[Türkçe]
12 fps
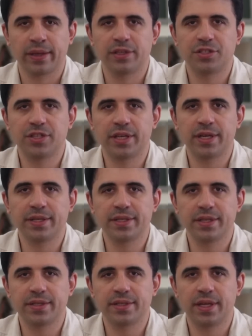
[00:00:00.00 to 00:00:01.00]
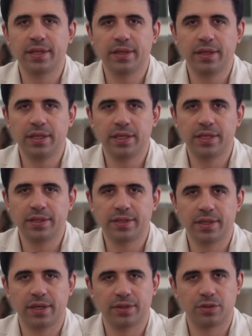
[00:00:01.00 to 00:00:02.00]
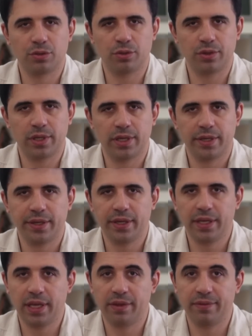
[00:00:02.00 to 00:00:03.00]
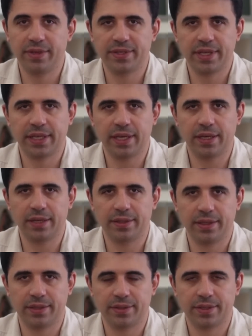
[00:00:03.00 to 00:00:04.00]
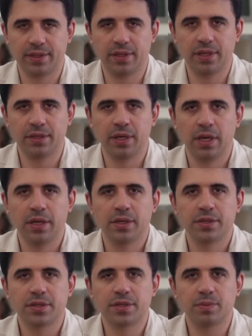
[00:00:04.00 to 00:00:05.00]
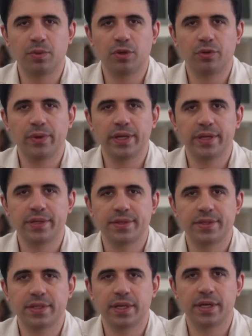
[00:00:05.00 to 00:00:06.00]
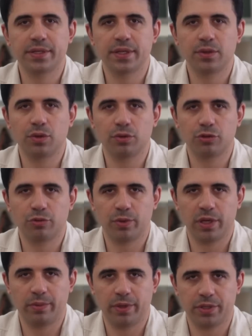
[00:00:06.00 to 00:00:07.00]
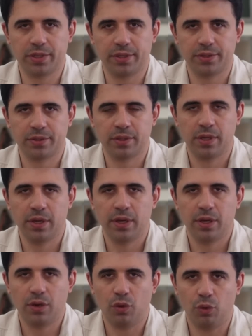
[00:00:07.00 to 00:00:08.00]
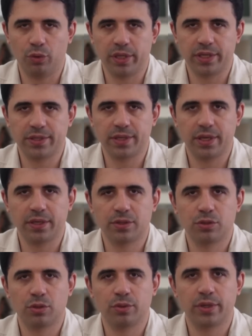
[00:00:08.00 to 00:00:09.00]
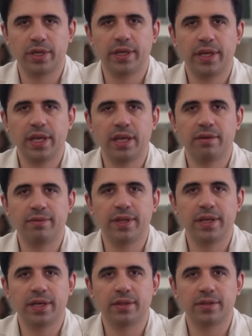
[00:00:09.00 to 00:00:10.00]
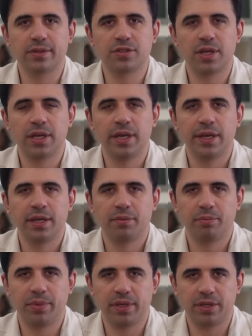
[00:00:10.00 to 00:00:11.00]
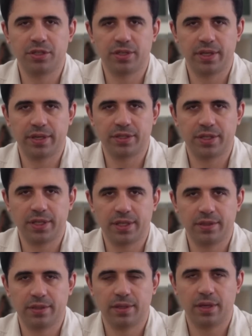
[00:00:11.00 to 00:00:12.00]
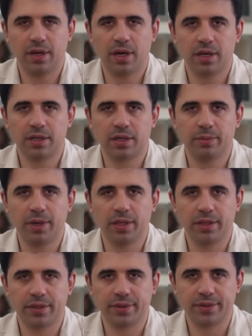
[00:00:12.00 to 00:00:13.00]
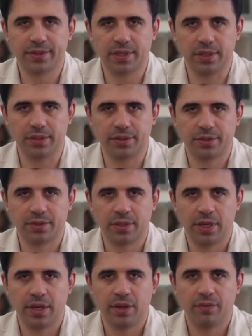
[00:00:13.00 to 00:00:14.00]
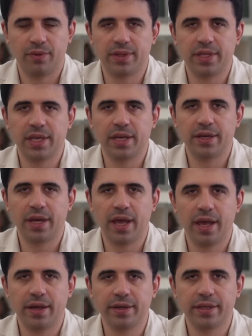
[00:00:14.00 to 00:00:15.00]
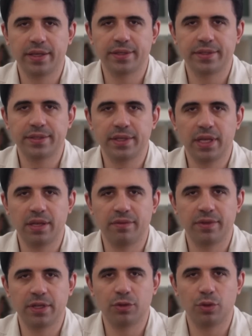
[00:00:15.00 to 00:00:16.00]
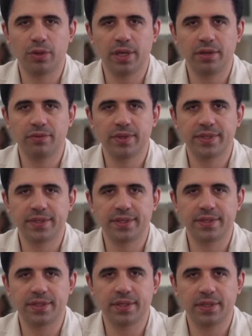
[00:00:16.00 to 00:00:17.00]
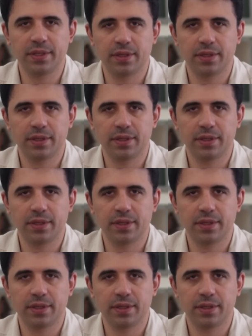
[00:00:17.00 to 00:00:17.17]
Cenazenizden iki saat sonra evinize gelen insanlar spor ve siyaset konuşmaya başlar. 12 saat sonra evde yalnızca birinci dereceden akrabalarınız kalır ve diğer herkes evine döner ve sizi